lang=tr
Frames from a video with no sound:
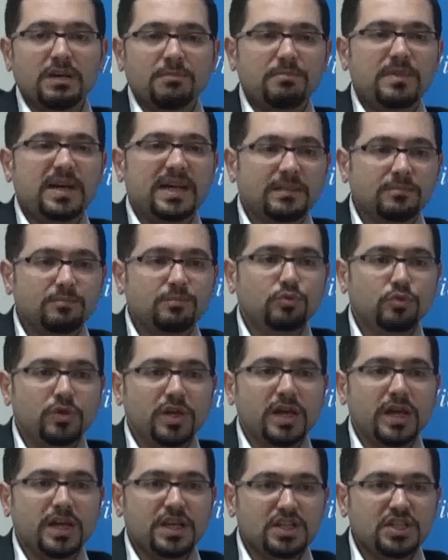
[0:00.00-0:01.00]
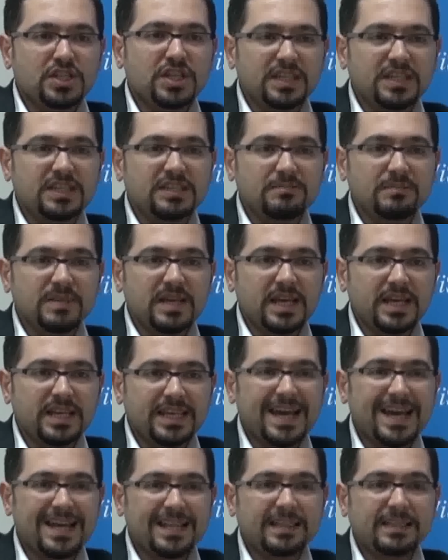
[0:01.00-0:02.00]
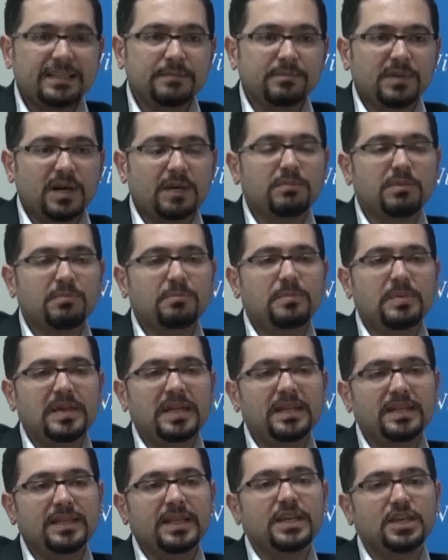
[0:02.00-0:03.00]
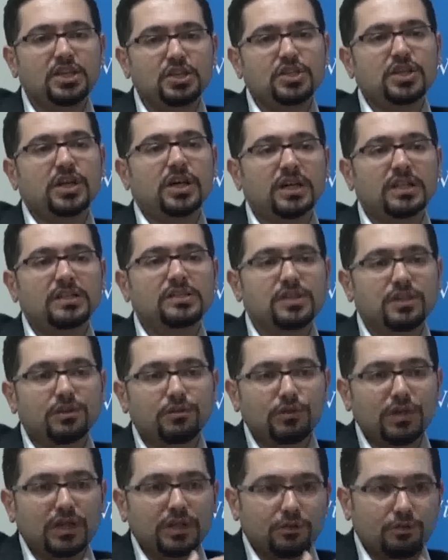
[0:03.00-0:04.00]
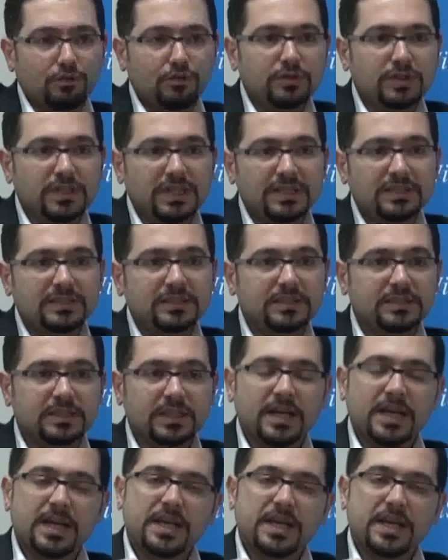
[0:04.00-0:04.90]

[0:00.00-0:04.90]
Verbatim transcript: Ben buraya işe girmeye geldim ama beni de işe alacak olan onlardır.